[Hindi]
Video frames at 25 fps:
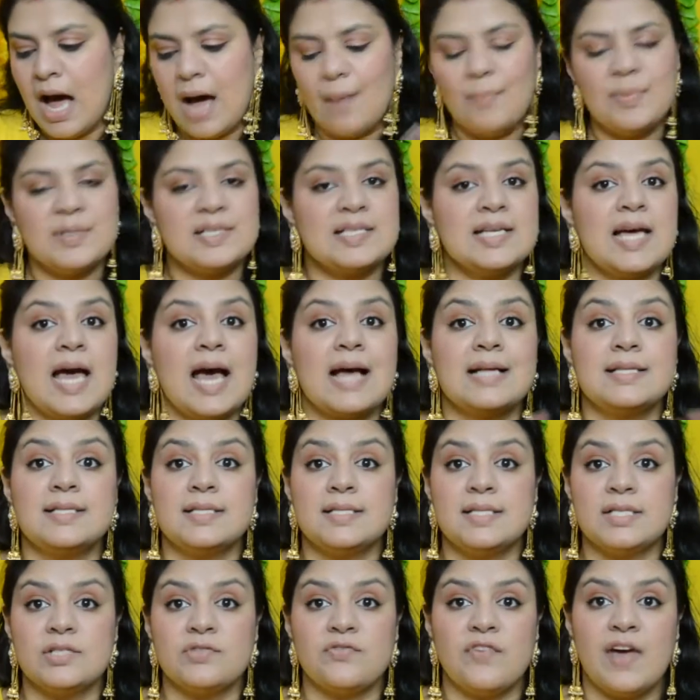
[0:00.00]
आप इसे एज
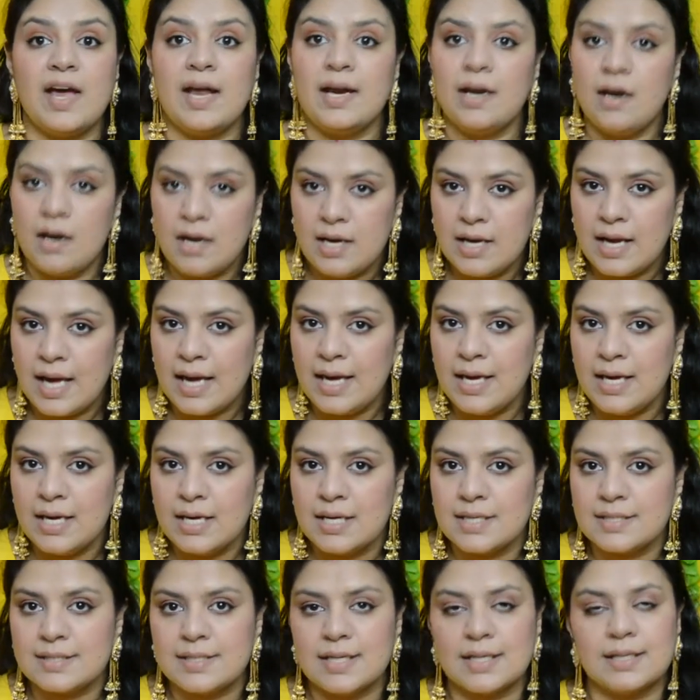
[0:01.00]
इट इज़ वेयर नहीं
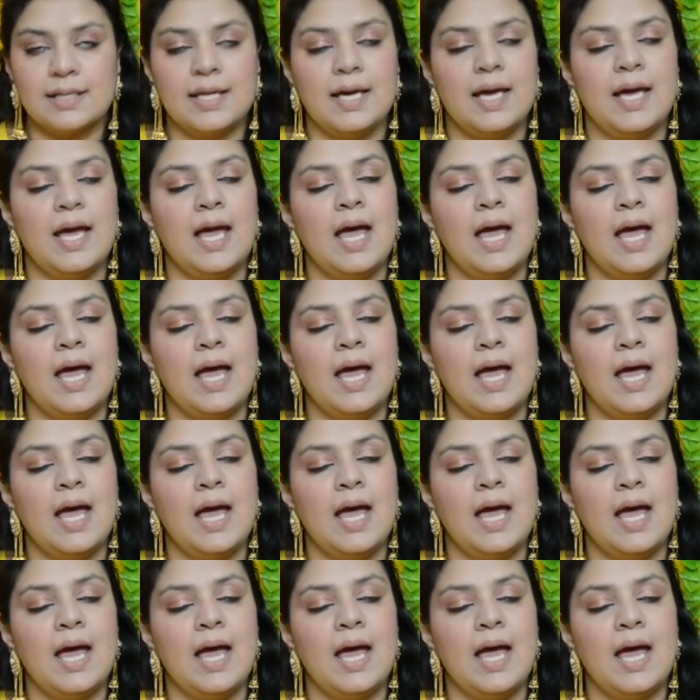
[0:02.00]
कर सकते